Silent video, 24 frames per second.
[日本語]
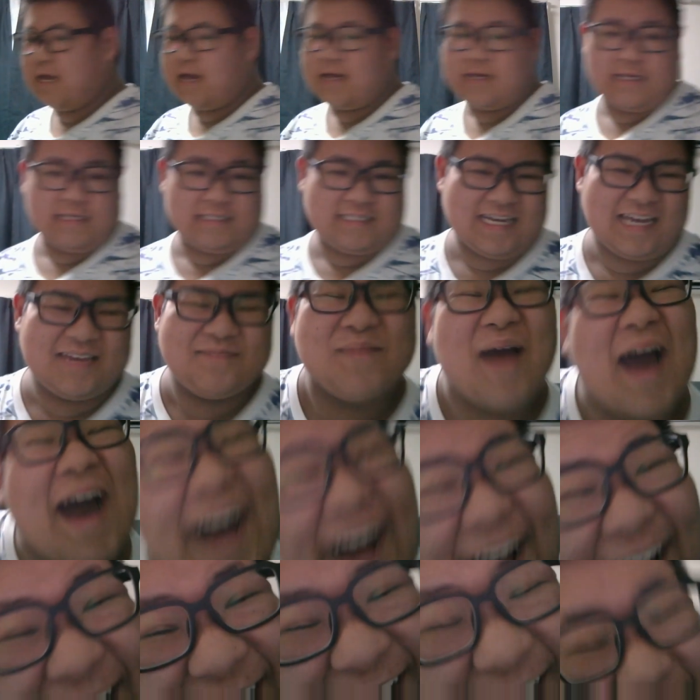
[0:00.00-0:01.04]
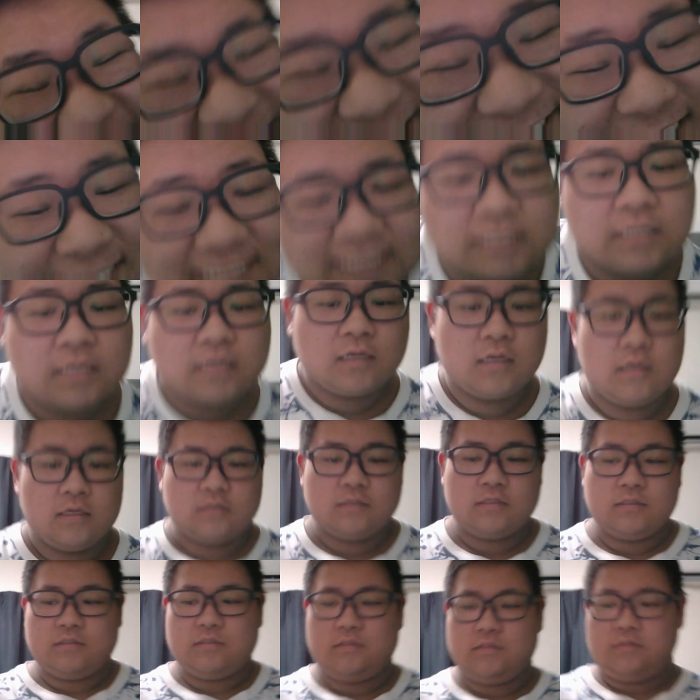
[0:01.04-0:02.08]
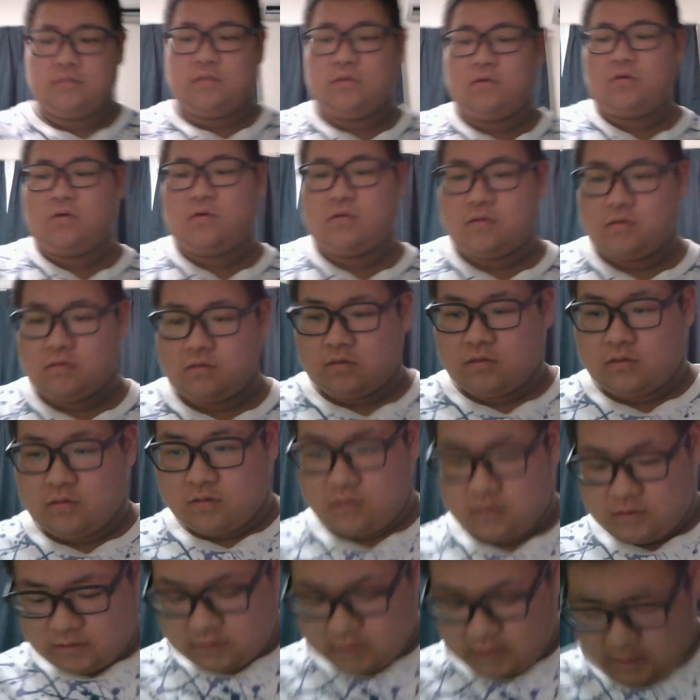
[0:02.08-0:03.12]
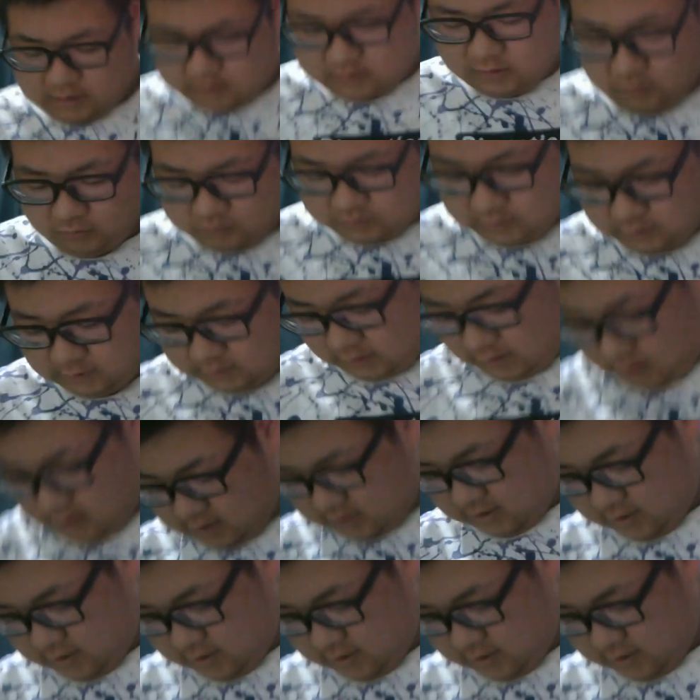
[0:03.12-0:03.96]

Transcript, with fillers: あげちゃいますすごい激突した